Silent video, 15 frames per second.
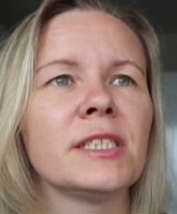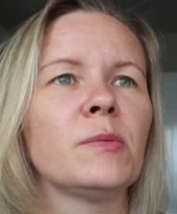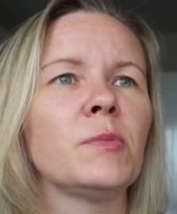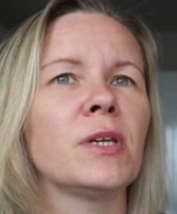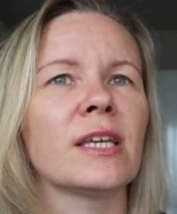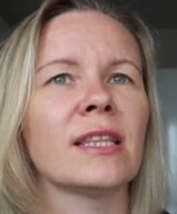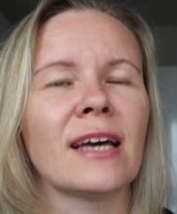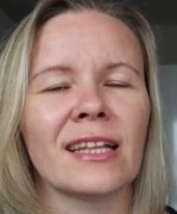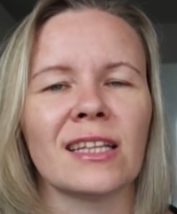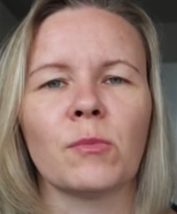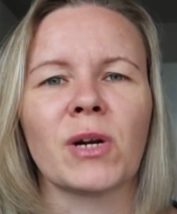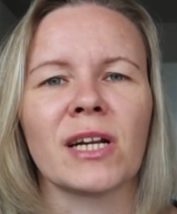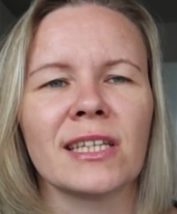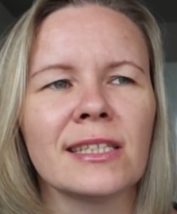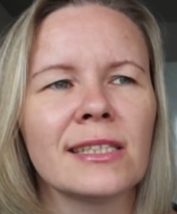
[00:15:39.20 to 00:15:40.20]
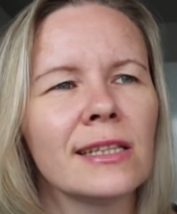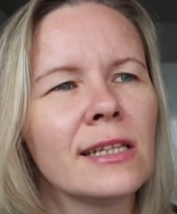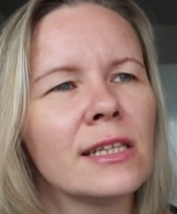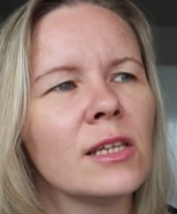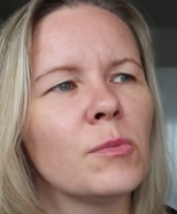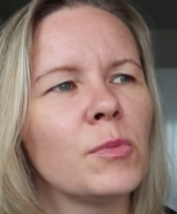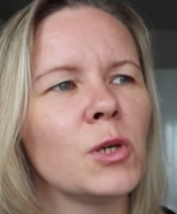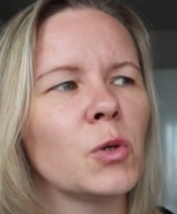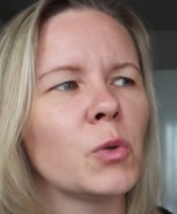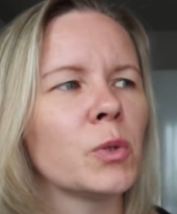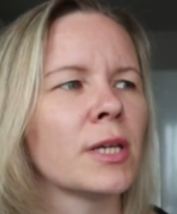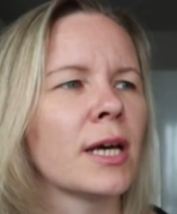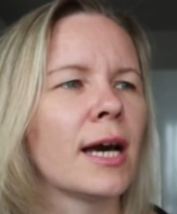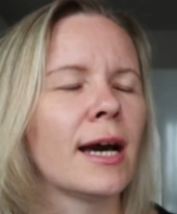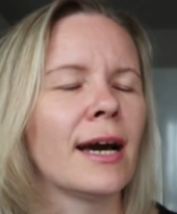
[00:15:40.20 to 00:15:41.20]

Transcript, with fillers: в семье, да, там родители не бьют.